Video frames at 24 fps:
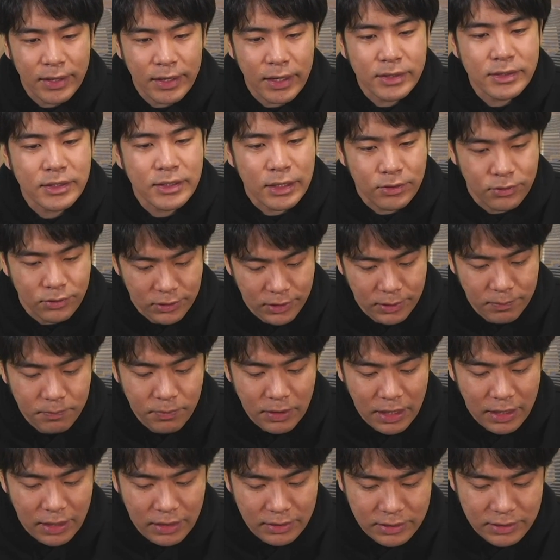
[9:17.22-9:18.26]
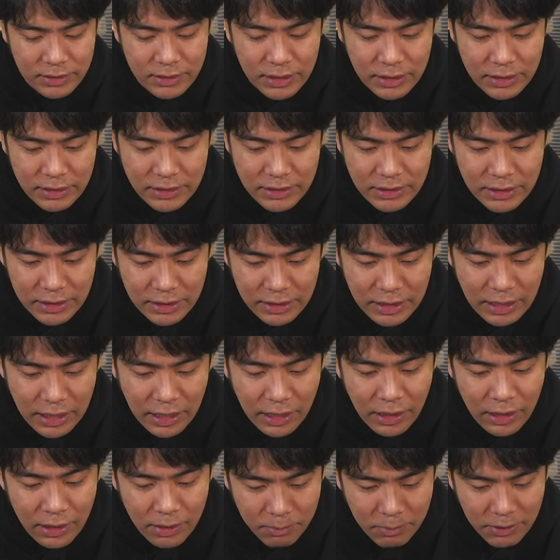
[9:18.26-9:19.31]
逆サイドに、釣ったりしなが
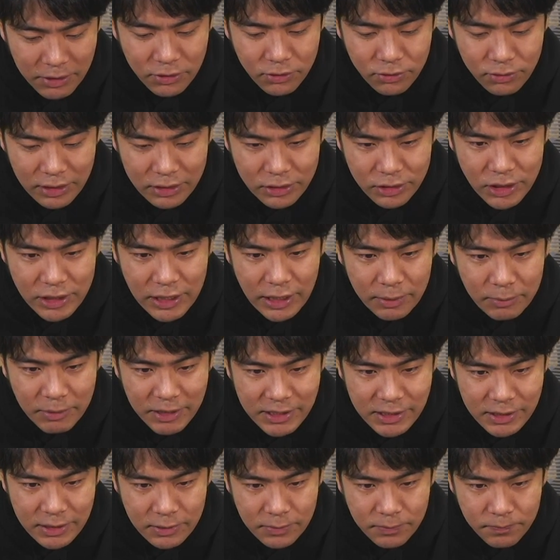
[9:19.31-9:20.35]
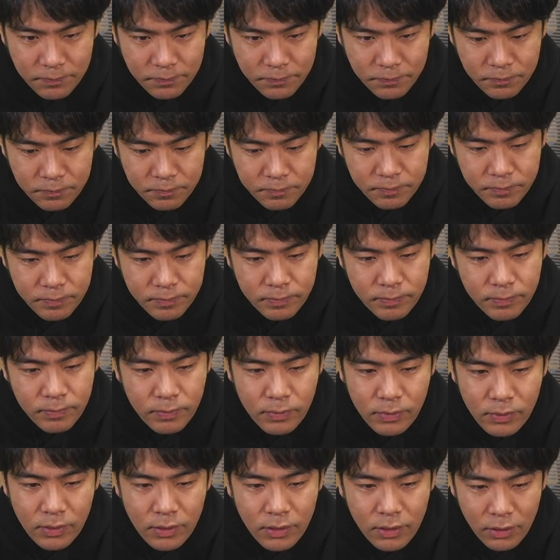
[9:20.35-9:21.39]
ら、まあ、誘惑していきます。
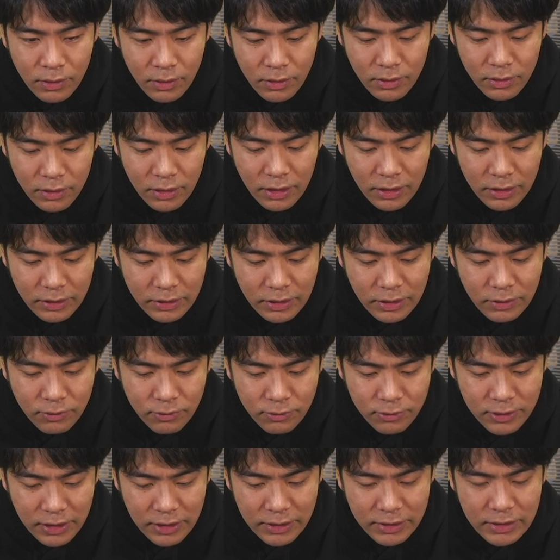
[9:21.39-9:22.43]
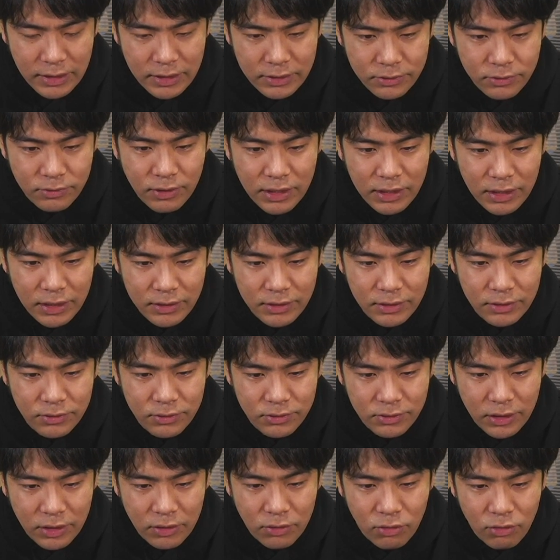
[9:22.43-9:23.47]
相手がホグライダーあるの分かってる
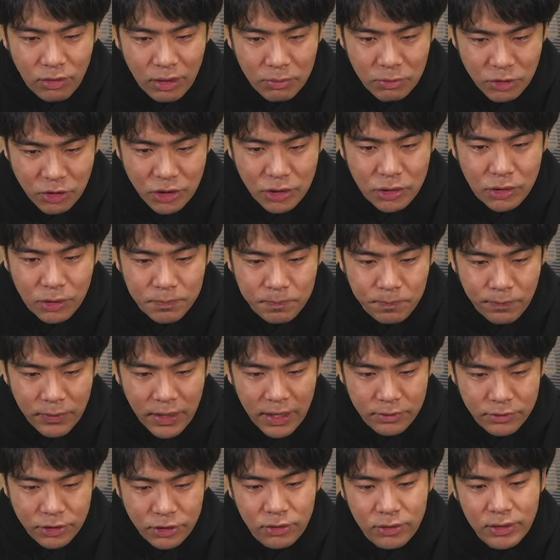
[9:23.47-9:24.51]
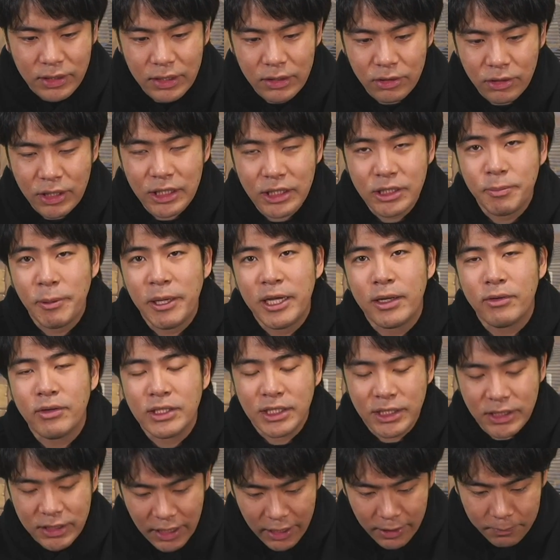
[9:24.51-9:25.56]
ので、ここはもちろん、後ろからのケツペッカは
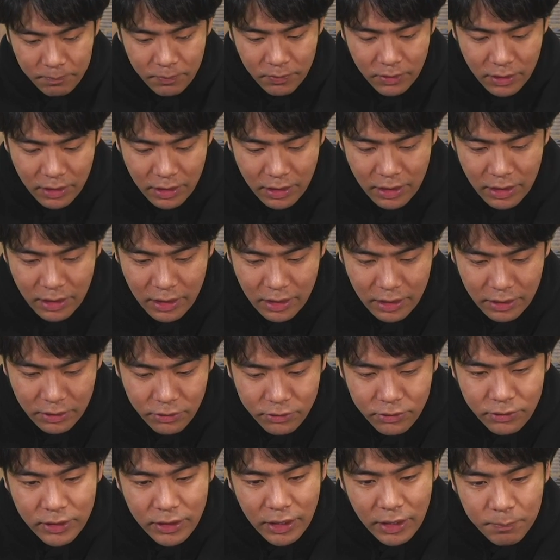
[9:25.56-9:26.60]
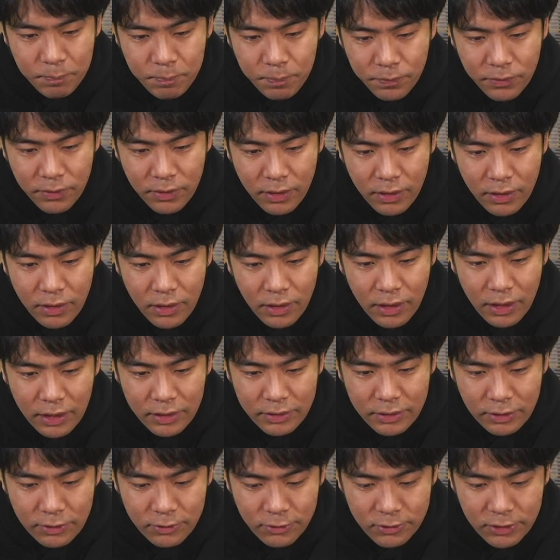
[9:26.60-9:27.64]
しない。ゆっくり、
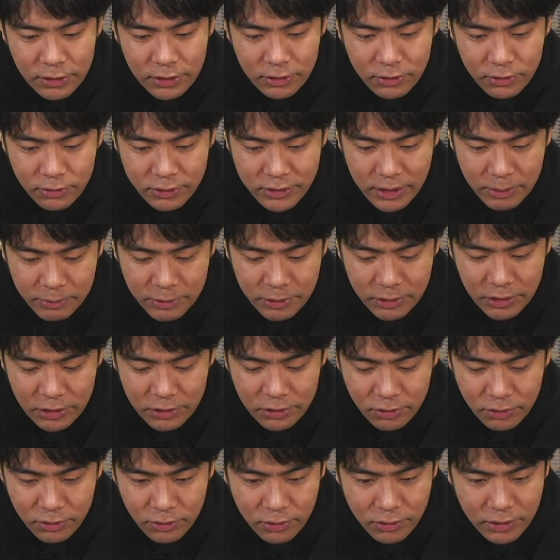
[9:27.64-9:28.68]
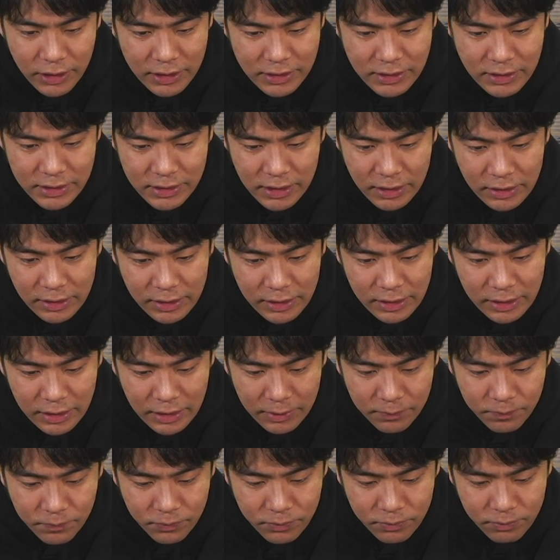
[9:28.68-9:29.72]
相手のユニット、サブユニットをやっつけなが
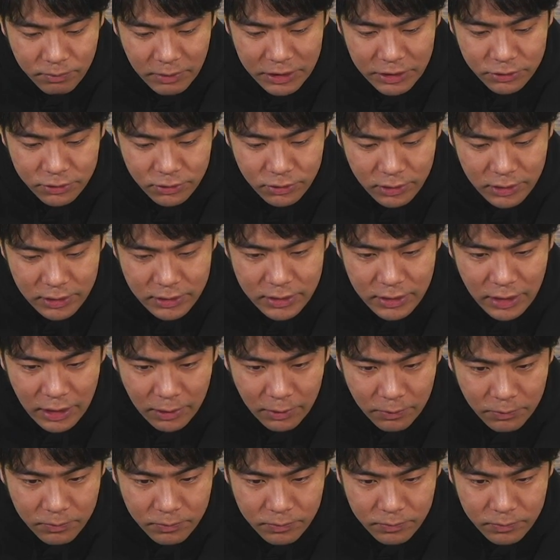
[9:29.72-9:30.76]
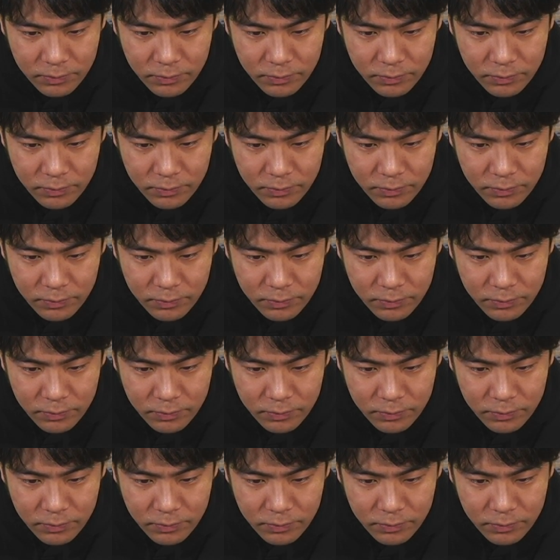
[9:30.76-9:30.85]
ら、まあ、言うのですね。